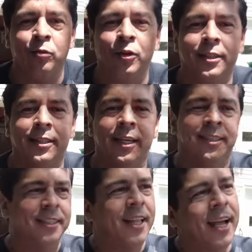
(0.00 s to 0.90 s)
você
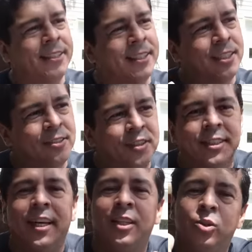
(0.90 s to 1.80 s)
de 10 anos
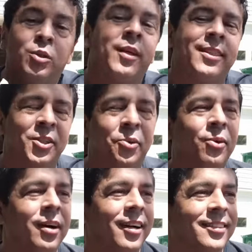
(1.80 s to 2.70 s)
você reduz para
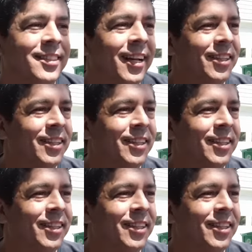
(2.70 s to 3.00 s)
5 anos, né?